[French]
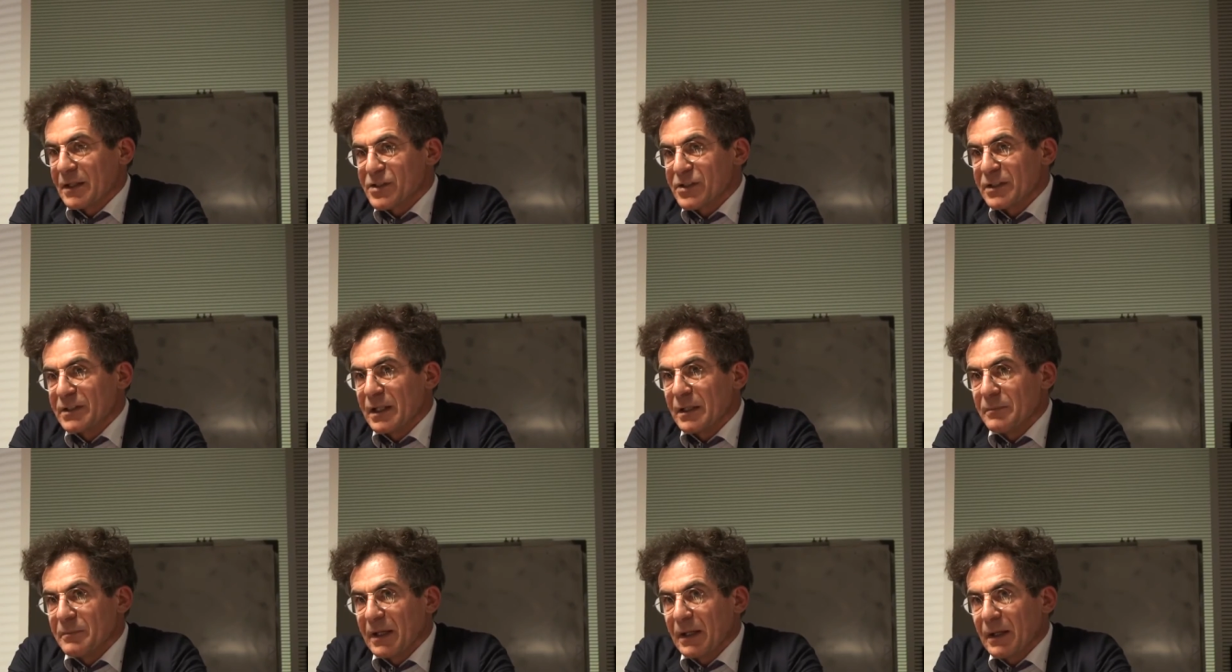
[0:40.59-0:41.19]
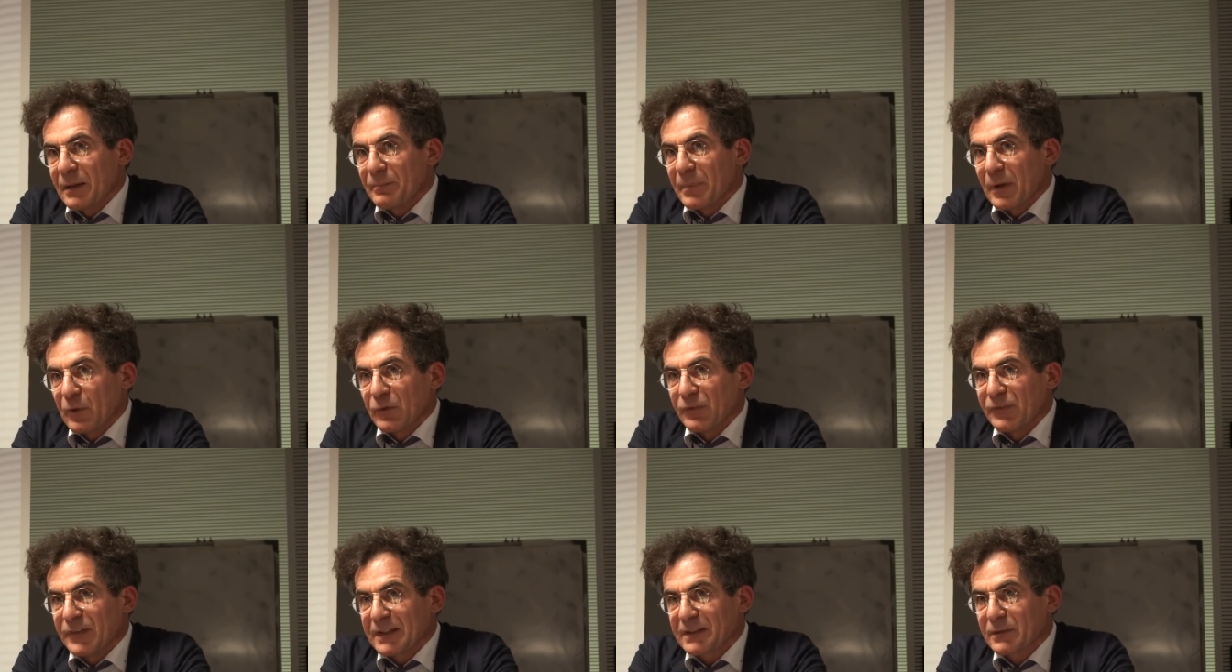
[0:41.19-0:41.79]
un génie admirable par
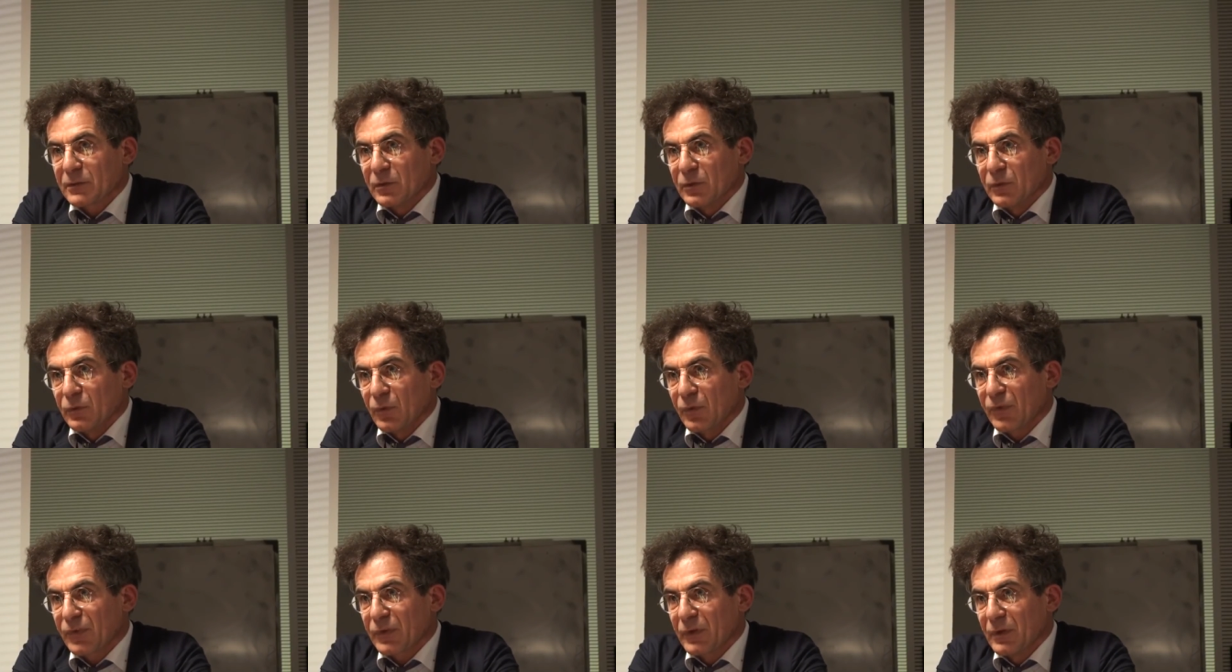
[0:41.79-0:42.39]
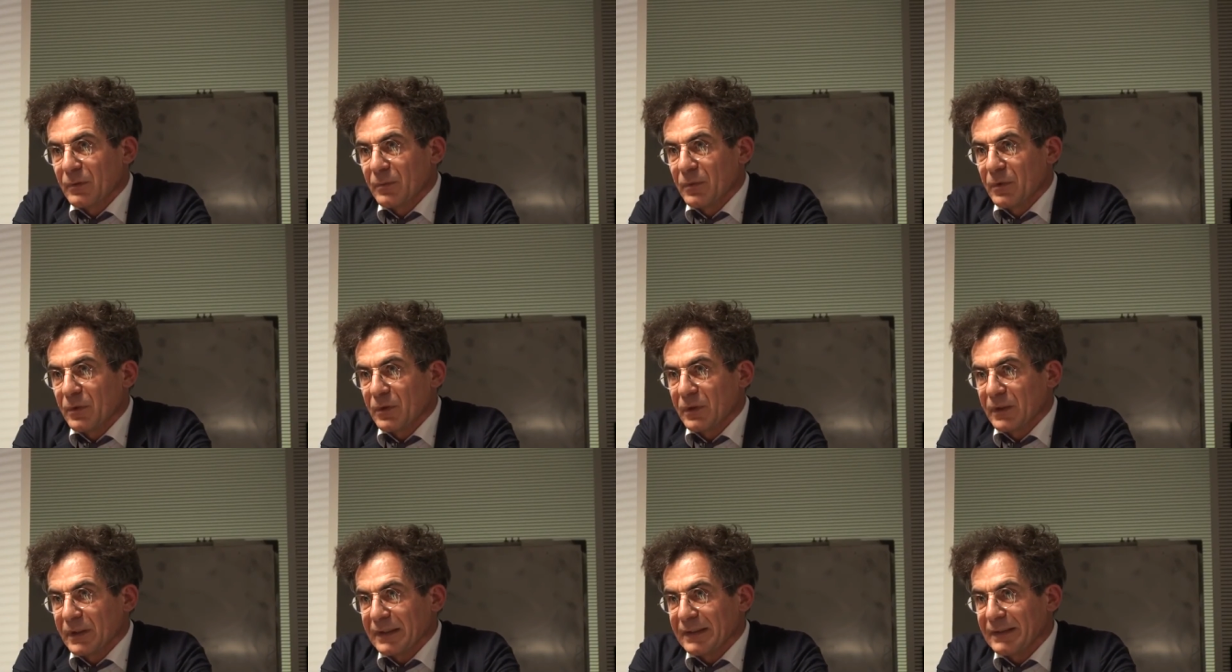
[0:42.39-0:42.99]
le fait que non seulement